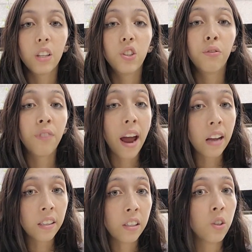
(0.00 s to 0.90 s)

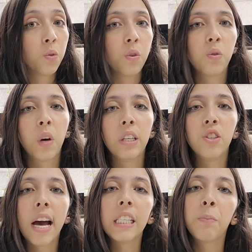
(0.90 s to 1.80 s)
Diversas instituições
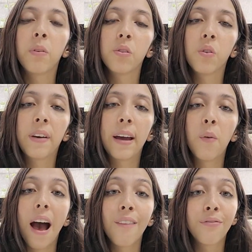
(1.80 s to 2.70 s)
já se
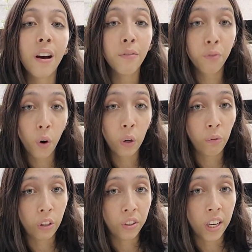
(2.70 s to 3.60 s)
posicionaram a favor do
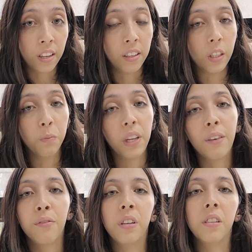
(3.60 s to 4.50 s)
vegetarianismo na
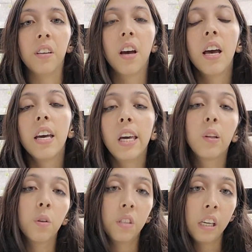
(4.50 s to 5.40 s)
infância,
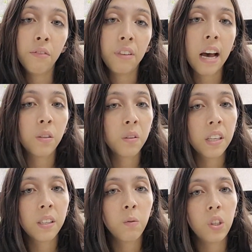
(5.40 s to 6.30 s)
inclusive a
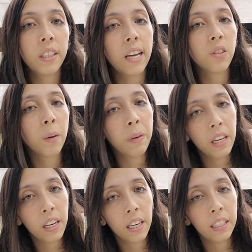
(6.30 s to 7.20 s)
Associação Dietética
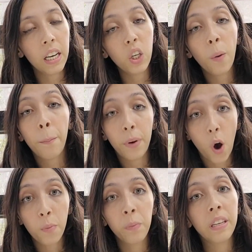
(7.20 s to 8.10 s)
Americana e o
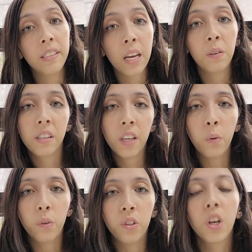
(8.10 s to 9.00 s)
próprio Ministério da
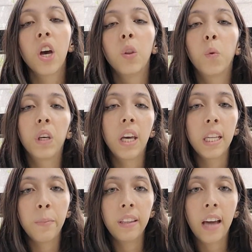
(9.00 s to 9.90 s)
Saúde, no Guia
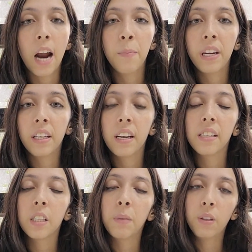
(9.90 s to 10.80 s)
Alimentar para
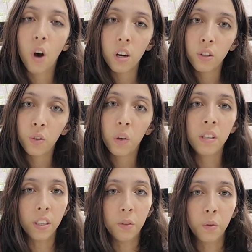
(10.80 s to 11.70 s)
Crianças Menores de
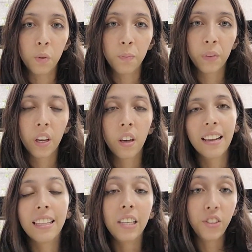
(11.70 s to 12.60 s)
2 anos.
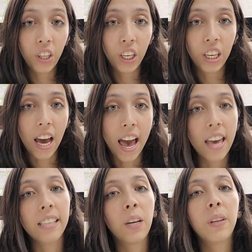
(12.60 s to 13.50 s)
Neste guia é
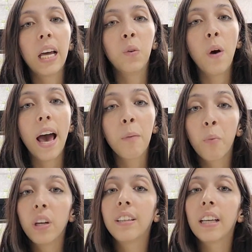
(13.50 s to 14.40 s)
ressaltado a
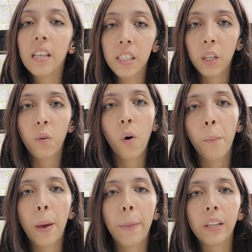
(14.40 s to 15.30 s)
importância do
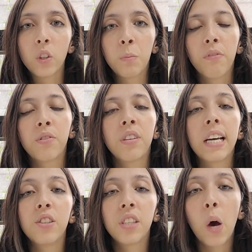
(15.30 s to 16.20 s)
acompanhamento de
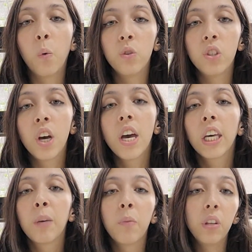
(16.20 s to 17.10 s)
profissionais de saúde
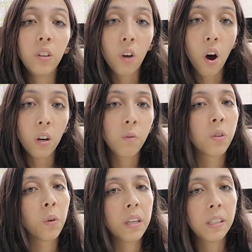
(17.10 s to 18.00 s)
que monitorem o
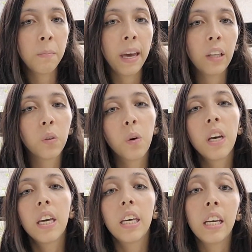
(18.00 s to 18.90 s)
seu crescimento
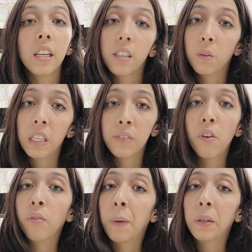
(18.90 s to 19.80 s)
e seu
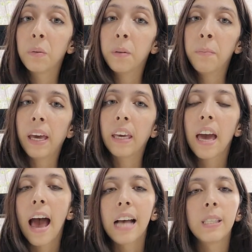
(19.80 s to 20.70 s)
desenvolvimento também,
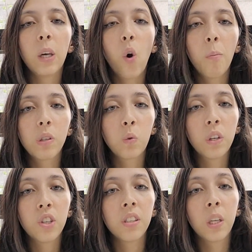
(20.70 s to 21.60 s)
assim como a sua
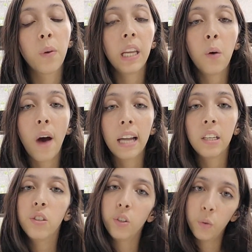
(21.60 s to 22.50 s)
ingestão
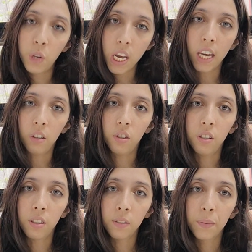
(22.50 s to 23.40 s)
adequada de
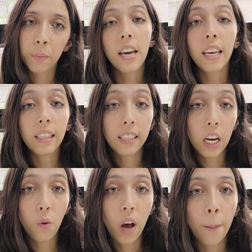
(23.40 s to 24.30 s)
nutrientes.
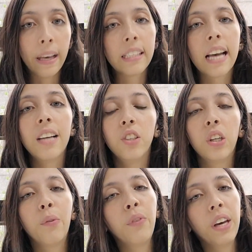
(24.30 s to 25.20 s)
Então, a mensagem
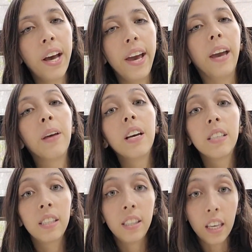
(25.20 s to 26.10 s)
que fica é:
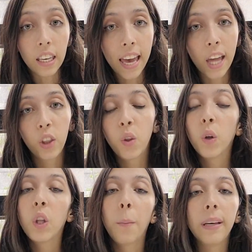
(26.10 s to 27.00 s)
Sim, é
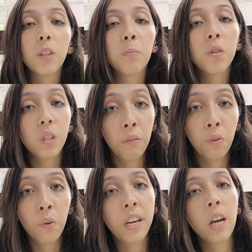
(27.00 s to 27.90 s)
totalmente
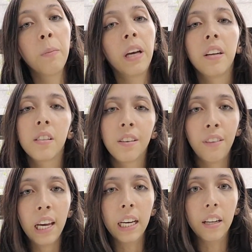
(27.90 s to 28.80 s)
possível criar uma criança
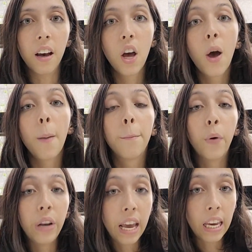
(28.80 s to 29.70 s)
vegana,
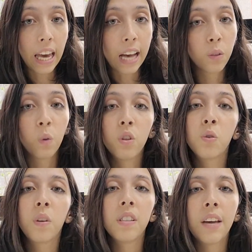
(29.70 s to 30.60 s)
porém as
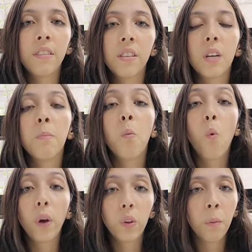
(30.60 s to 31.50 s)
condições devem ser
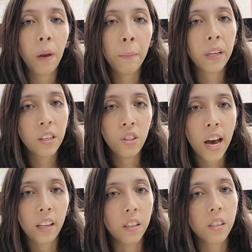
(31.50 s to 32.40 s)
muito bem
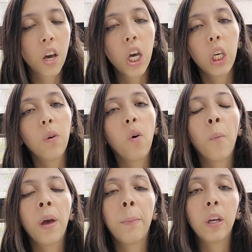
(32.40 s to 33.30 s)
planejadas e um
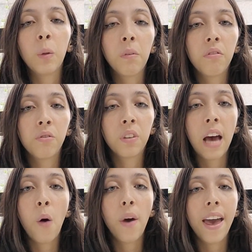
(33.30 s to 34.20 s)
acompanhamento
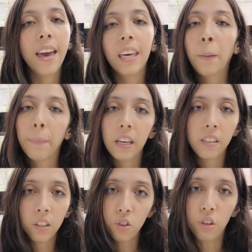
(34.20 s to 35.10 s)
profissional é
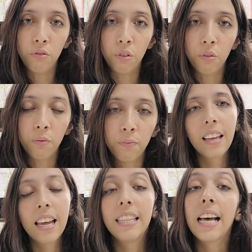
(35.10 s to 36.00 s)
imprescindível.
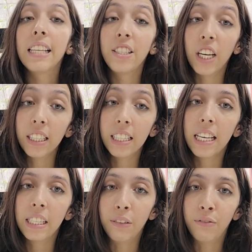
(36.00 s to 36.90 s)
Na legenda
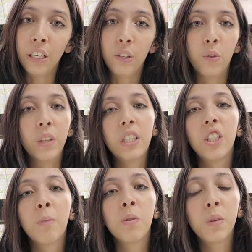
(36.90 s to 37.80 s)
desse vídeo,
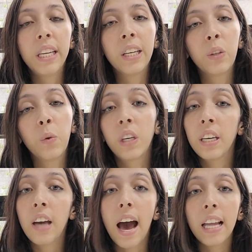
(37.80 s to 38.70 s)
deixamos o link do Guia